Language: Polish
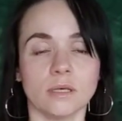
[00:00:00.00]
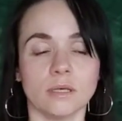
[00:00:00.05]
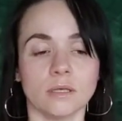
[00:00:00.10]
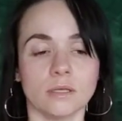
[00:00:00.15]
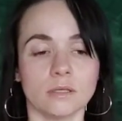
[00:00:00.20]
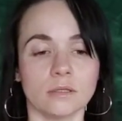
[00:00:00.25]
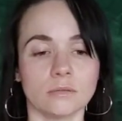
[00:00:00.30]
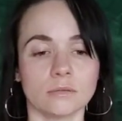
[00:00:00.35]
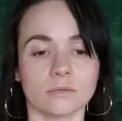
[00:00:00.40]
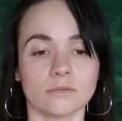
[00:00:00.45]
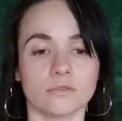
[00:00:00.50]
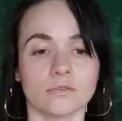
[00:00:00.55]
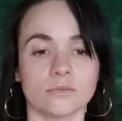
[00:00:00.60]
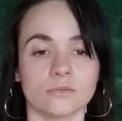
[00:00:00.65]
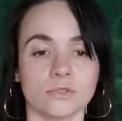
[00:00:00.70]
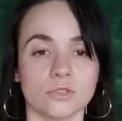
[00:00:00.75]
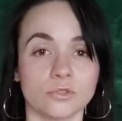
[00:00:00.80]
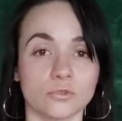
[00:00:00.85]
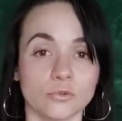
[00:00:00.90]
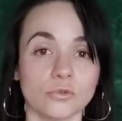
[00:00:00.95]
I
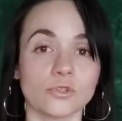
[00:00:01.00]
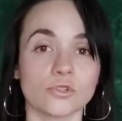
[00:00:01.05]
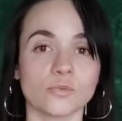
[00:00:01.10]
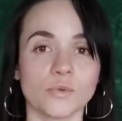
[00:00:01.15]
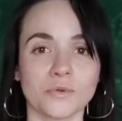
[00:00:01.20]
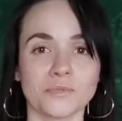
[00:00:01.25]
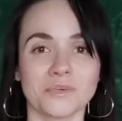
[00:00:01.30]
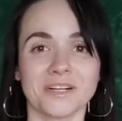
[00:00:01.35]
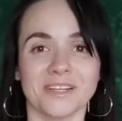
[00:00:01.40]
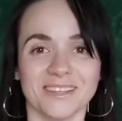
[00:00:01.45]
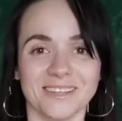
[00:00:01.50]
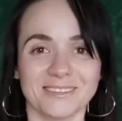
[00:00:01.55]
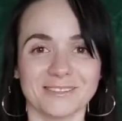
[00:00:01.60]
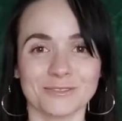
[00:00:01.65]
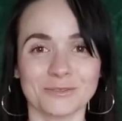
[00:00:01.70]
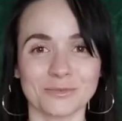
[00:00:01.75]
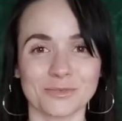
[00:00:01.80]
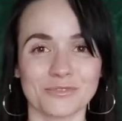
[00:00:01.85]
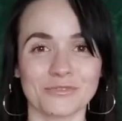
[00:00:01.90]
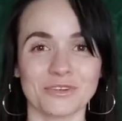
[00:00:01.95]
dziękując moim
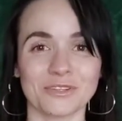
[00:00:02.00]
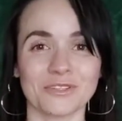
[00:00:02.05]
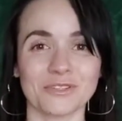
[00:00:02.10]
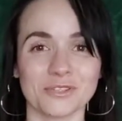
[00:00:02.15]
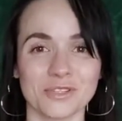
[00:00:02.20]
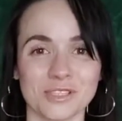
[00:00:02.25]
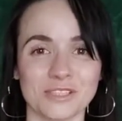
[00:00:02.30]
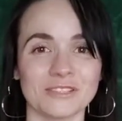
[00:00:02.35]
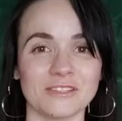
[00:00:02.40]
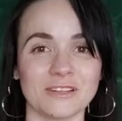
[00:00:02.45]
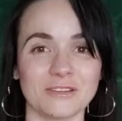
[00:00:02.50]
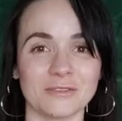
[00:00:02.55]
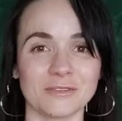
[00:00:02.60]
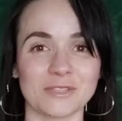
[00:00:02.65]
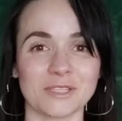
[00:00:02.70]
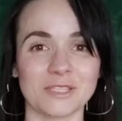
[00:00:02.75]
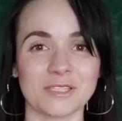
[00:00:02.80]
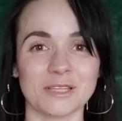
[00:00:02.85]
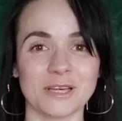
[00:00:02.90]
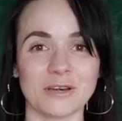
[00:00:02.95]
klientom, że faktycznie się na to
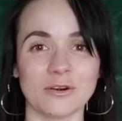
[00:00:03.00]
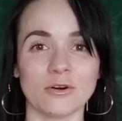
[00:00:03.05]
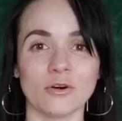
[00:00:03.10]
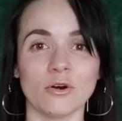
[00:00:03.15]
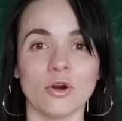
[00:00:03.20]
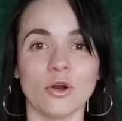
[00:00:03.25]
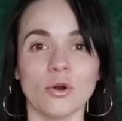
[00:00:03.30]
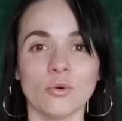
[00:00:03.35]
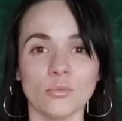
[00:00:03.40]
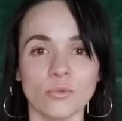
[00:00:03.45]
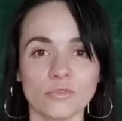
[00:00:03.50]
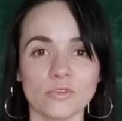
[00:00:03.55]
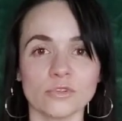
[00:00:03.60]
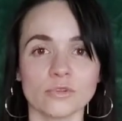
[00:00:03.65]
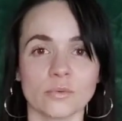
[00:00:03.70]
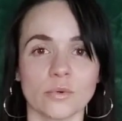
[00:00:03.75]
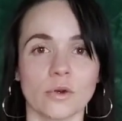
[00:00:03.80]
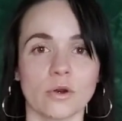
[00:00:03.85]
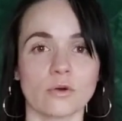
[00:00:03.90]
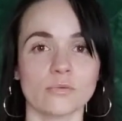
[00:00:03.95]
zgadzają, mówię do
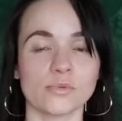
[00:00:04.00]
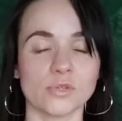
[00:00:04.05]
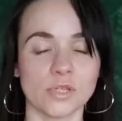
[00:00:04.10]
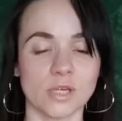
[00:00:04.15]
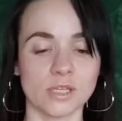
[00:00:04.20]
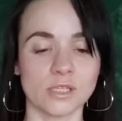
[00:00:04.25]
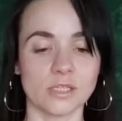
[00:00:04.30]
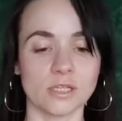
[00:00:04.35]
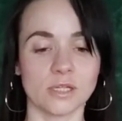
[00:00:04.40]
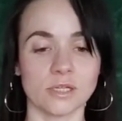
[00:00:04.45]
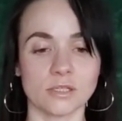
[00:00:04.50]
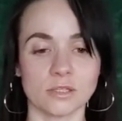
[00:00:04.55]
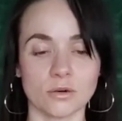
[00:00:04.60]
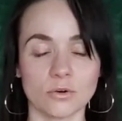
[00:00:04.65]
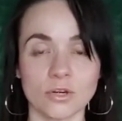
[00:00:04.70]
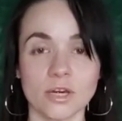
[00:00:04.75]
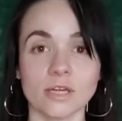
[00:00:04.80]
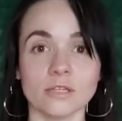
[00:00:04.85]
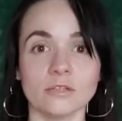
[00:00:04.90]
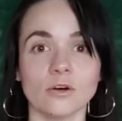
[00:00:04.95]
mojego przyjaciela, że
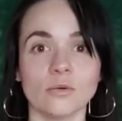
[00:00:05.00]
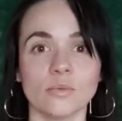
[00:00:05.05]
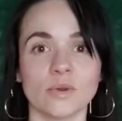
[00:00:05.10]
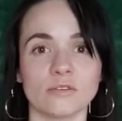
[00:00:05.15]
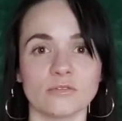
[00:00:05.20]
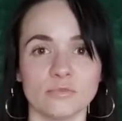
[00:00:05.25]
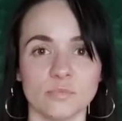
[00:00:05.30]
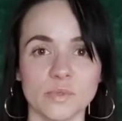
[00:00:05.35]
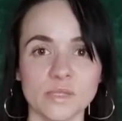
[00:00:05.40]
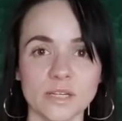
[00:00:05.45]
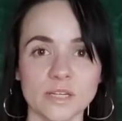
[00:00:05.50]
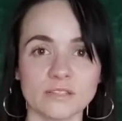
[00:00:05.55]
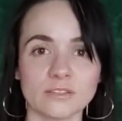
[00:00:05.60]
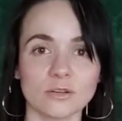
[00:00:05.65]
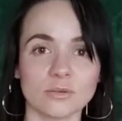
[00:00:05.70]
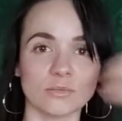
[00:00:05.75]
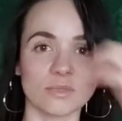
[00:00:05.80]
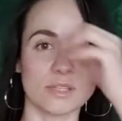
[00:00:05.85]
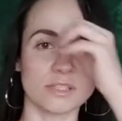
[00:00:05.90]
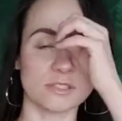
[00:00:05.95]
okej, okay, dobra, wbijaj
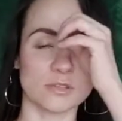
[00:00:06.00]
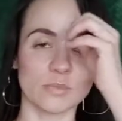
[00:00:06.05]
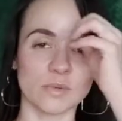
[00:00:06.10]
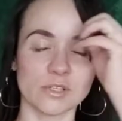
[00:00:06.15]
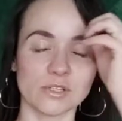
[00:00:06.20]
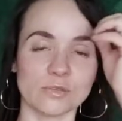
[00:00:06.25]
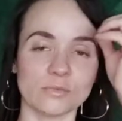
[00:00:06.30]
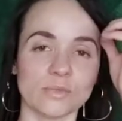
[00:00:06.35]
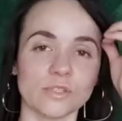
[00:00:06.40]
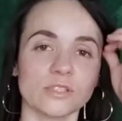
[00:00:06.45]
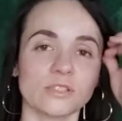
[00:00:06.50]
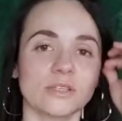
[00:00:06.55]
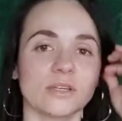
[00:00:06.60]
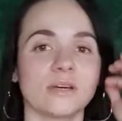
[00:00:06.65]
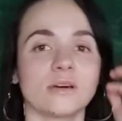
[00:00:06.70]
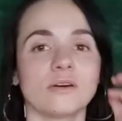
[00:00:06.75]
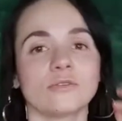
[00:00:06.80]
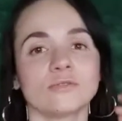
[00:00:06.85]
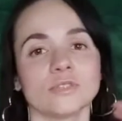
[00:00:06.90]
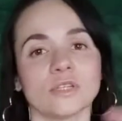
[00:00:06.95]
do mnie, zobaczymy
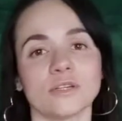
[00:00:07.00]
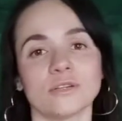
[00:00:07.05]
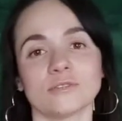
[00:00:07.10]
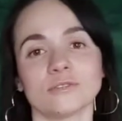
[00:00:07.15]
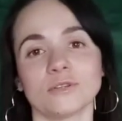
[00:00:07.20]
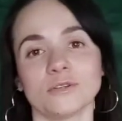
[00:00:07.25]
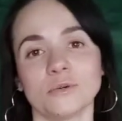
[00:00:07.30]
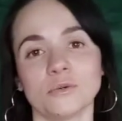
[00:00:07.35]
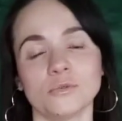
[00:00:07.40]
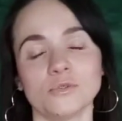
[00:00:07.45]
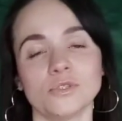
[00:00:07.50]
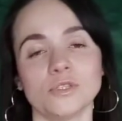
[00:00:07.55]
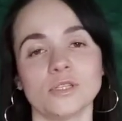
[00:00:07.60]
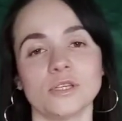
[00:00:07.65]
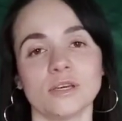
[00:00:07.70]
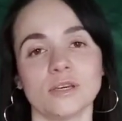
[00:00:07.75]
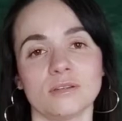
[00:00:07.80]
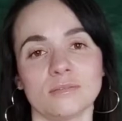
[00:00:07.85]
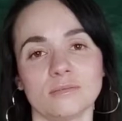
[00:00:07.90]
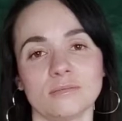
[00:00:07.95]
się o tej i o tej
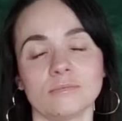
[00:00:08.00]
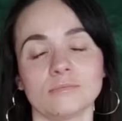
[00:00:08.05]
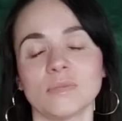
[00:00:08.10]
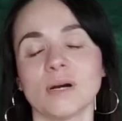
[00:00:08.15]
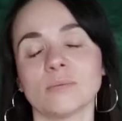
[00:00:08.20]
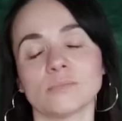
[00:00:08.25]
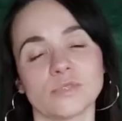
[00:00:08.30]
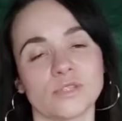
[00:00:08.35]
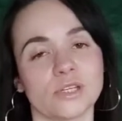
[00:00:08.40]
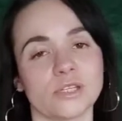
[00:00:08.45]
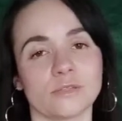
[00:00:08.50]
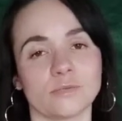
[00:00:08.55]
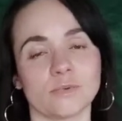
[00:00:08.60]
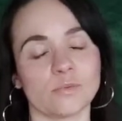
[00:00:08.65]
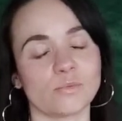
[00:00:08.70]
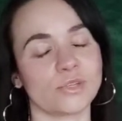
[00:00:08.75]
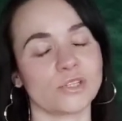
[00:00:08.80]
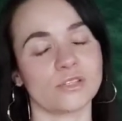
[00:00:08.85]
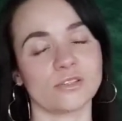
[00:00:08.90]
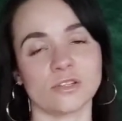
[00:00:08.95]
godzinie, mam czas, mam
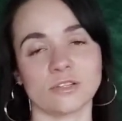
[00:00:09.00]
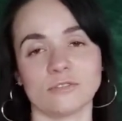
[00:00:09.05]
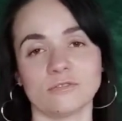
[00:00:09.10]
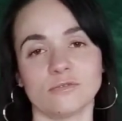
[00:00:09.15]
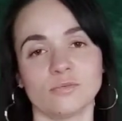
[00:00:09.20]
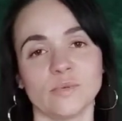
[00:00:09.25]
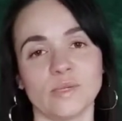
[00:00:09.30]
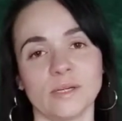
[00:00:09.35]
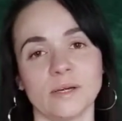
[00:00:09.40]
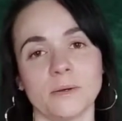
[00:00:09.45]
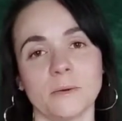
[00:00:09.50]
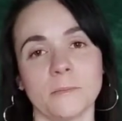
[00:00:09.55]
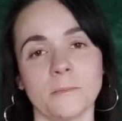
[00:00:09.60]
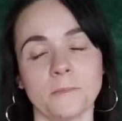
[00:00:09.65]
przestrzeń, wbijaj.